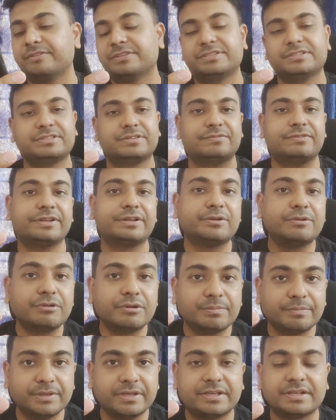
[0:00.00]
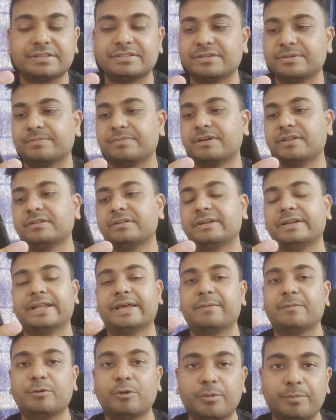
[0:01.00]
విచ్ ఇస్ ఎ వెరీ గుడ్ పిక్ అని చెప్పాలి అండ్
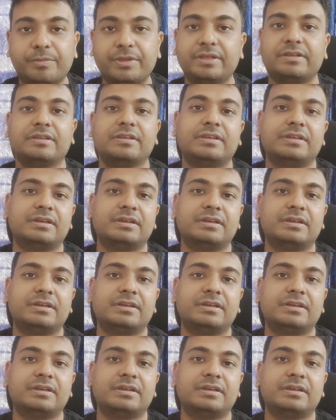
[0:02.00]
ఐఎమ్ హోపింగ్